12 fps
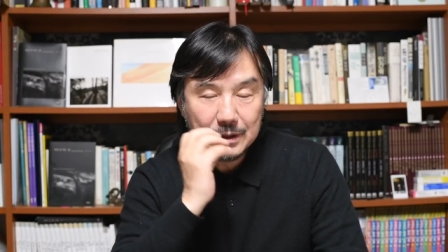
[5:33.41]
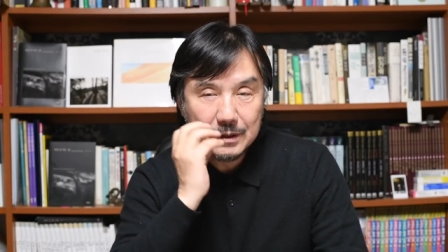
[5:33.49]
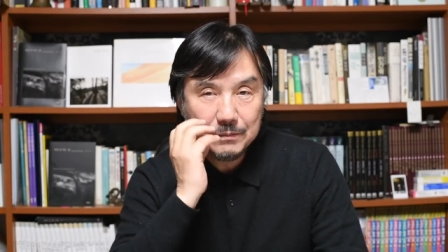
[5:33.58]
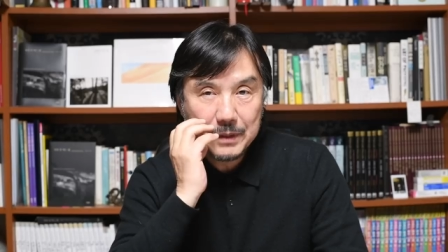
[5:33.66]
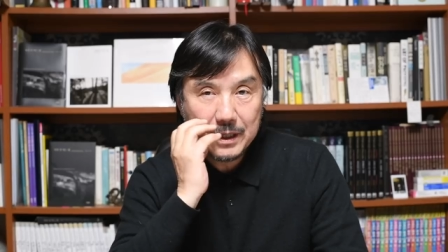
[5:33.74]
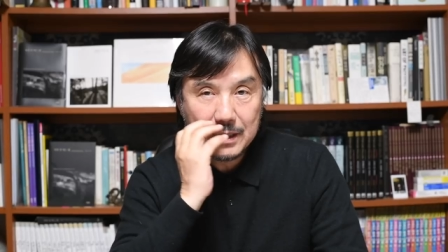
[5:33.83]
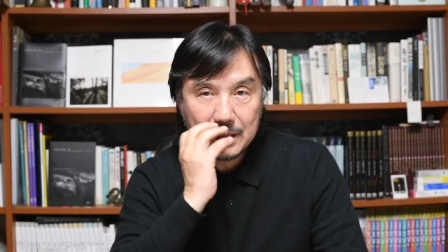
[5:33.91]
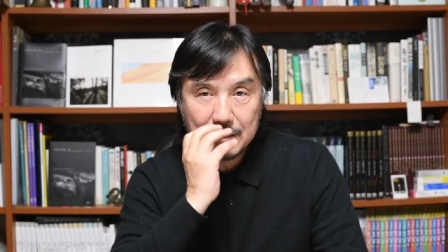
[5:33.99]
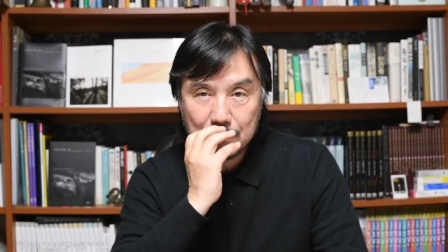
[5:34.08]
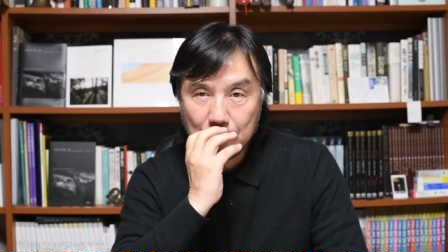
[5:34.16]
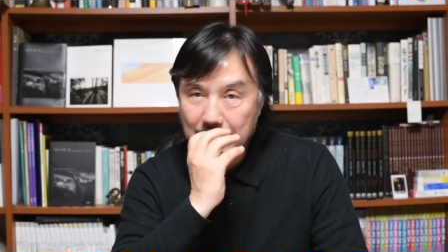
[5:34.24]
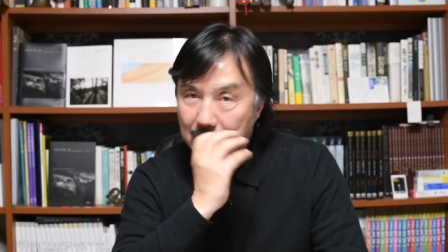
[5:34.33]
입의
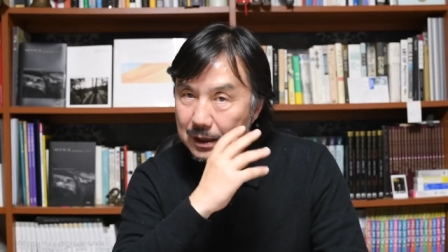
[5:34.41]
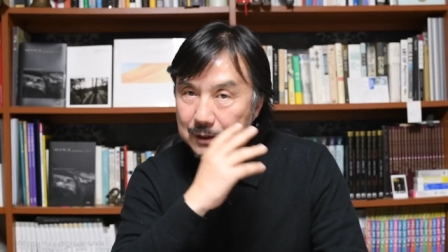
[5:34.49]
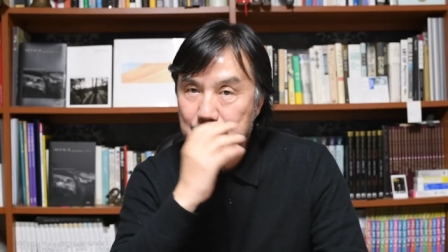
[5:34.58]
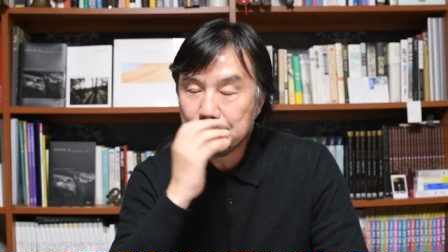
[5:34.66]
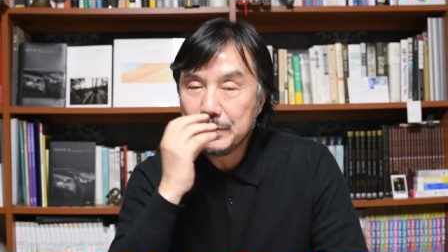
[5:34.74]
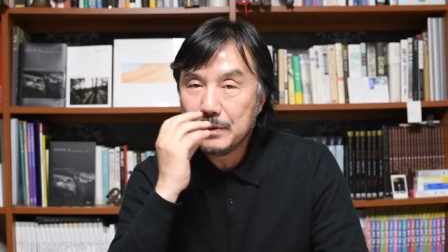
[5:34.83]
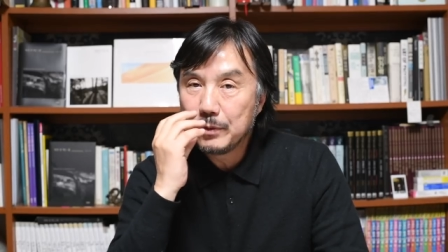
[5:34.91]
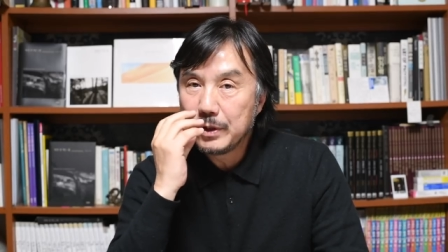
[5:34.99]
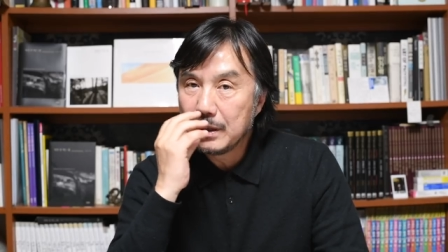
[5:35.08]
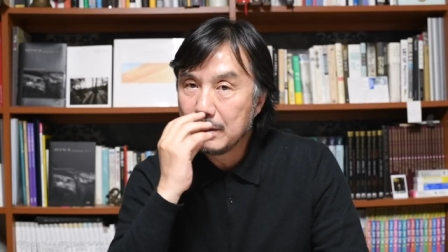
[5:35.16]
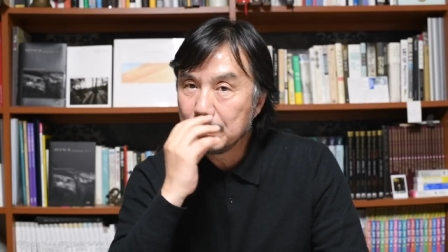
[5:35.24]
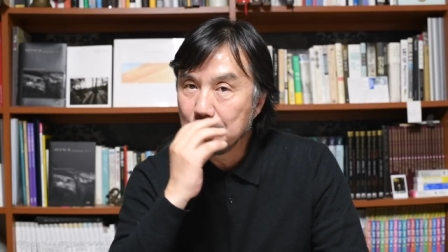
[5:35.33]
모양, 입술의
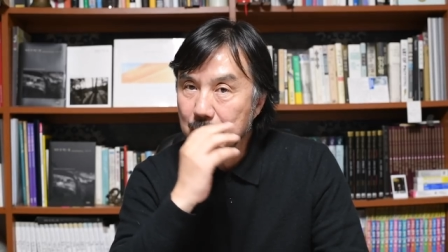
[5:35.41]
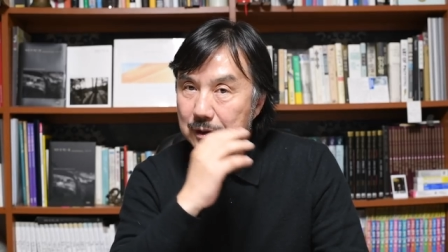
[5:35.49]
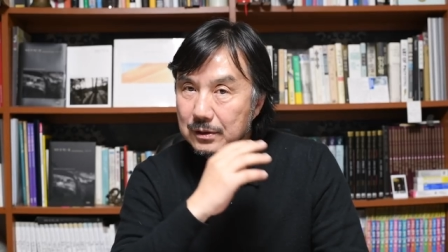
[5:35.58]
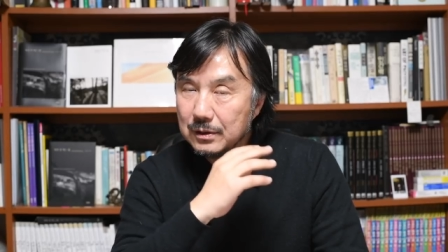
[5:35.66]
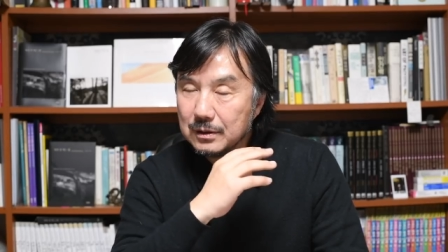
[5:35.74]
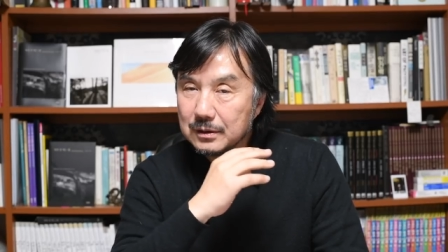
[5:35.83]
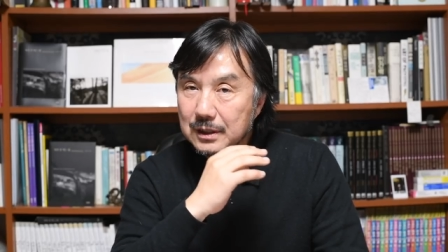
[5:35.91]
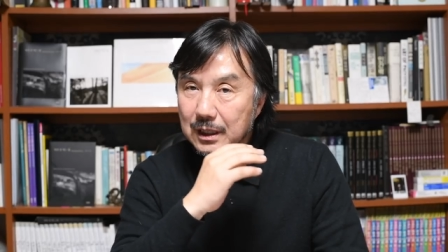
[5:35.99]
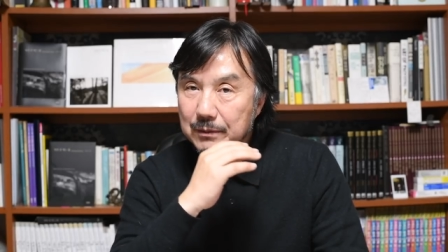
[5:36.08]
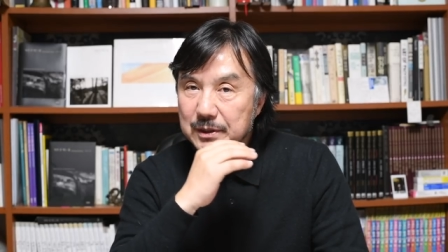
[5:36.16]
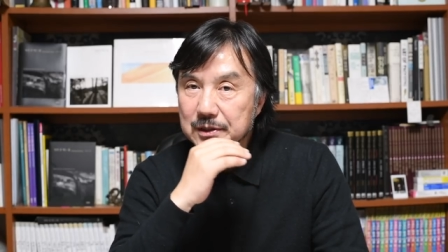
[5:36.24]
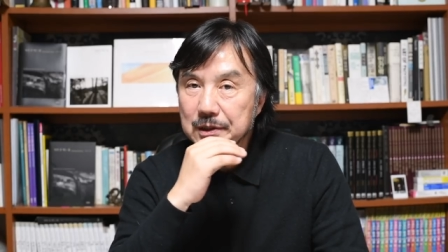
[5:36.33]
모양을 통해서 그
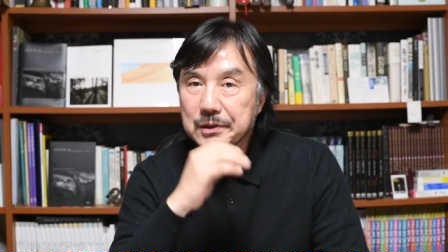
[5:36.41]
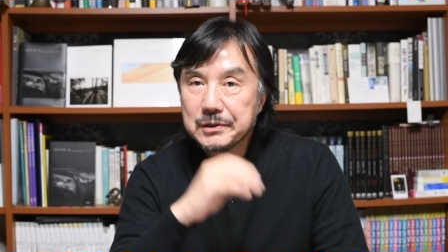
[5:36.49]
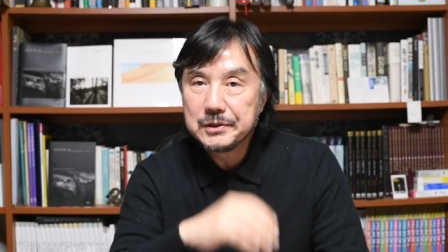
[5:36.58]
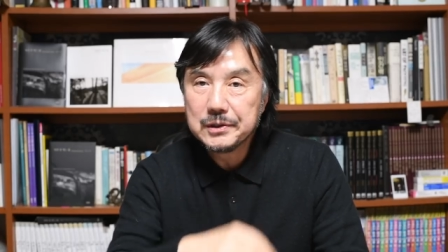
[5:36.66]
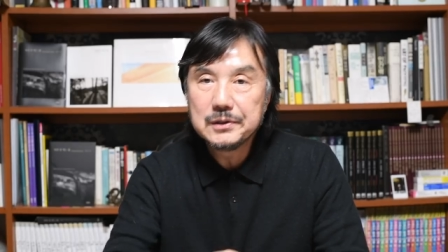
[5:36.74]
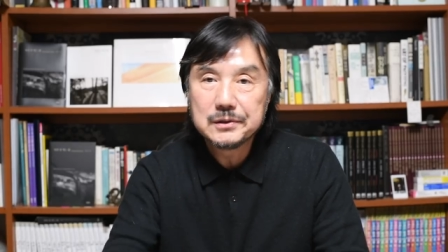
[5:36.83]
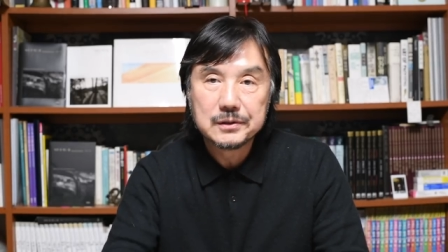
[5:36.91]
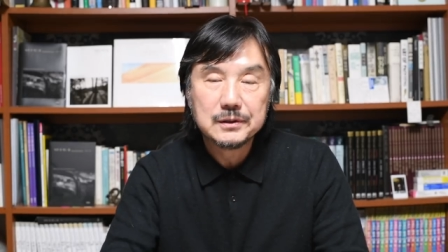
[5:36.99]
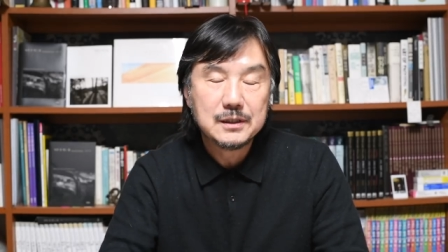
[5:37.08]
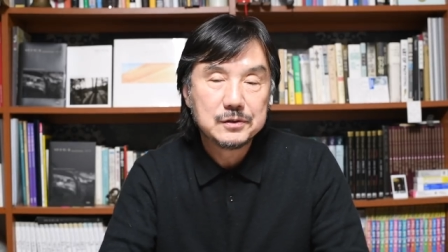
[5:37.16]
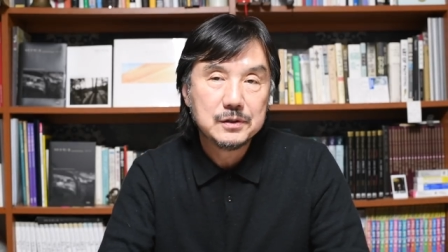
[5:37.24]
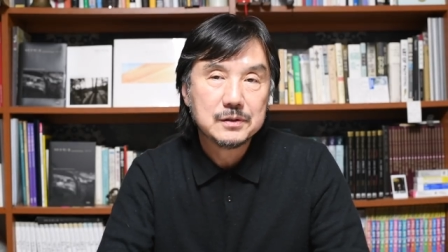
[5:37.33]
사람의 성적을
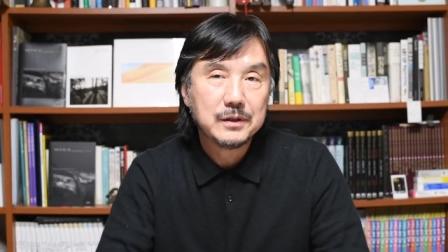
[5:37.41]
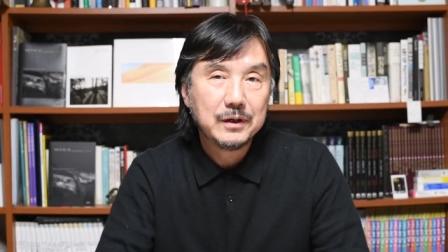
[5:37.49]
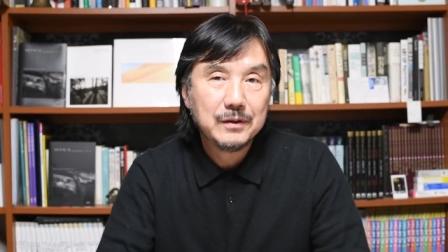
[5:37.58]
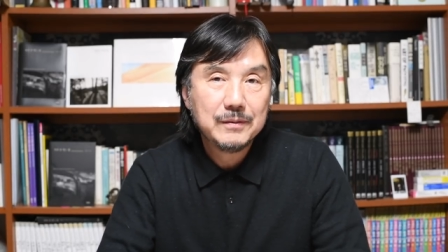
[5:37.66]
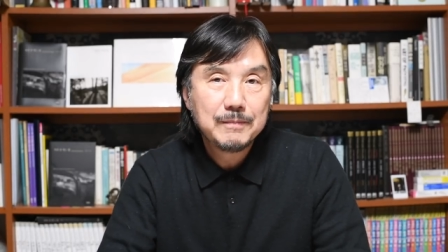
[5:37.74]
드러낼 수 있어요.